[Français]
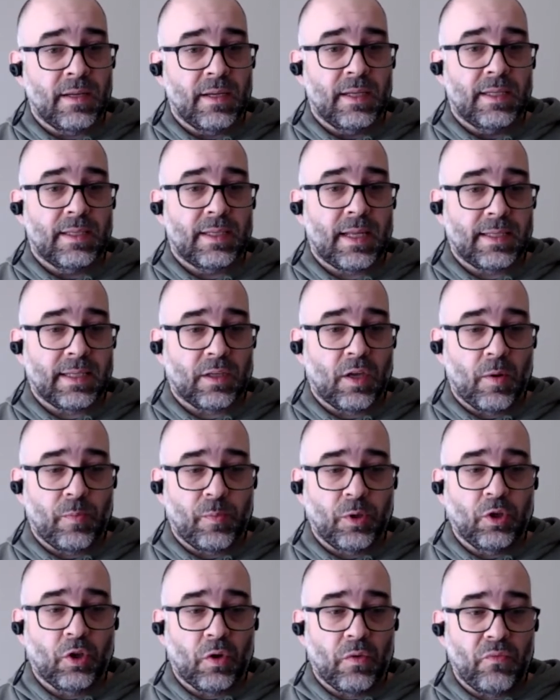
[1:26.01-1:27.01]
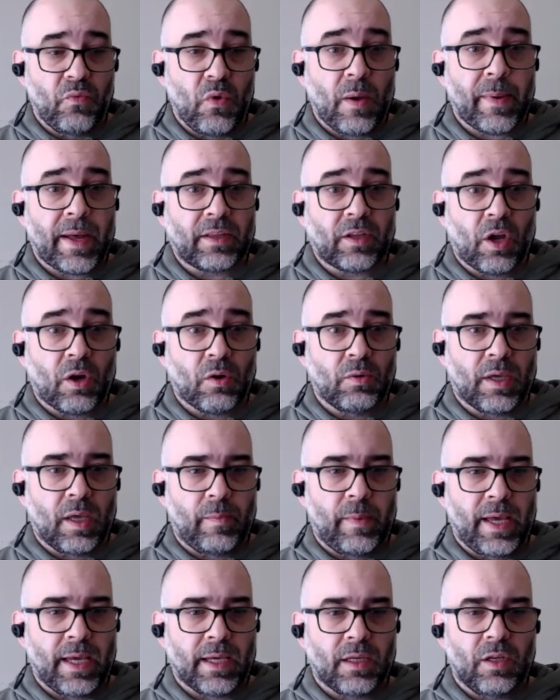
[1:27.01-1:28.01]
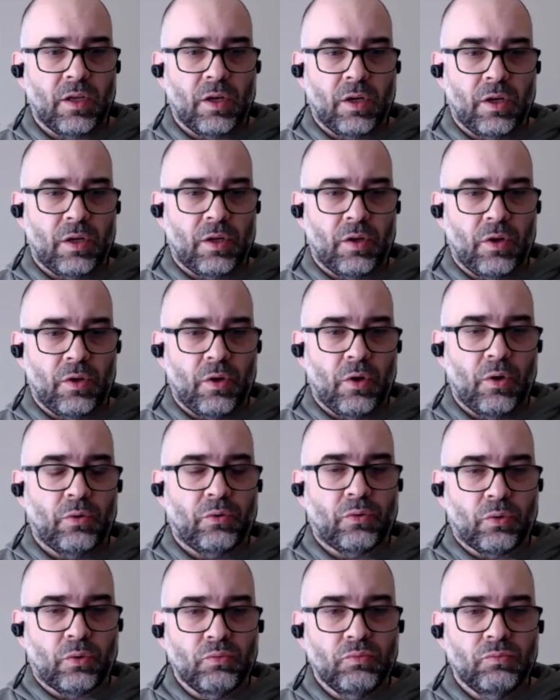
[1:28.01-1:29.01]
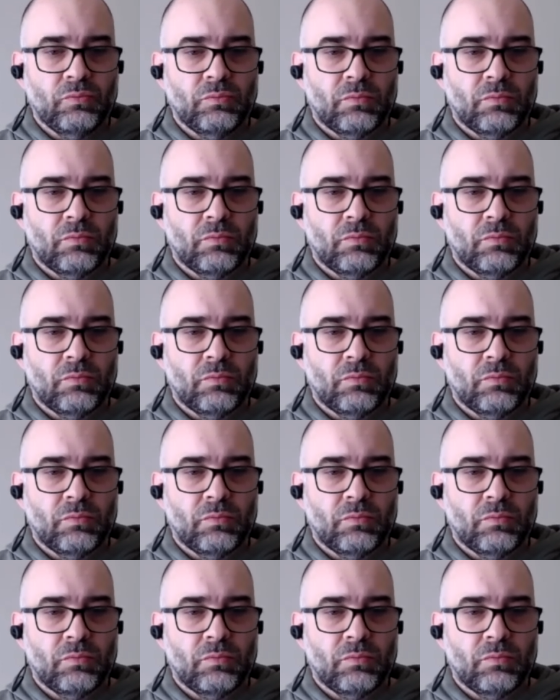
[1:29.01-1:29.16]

C'est-à-dire qu'il n'y a pas de revue amateur au Québec, il y a, il y a un trou.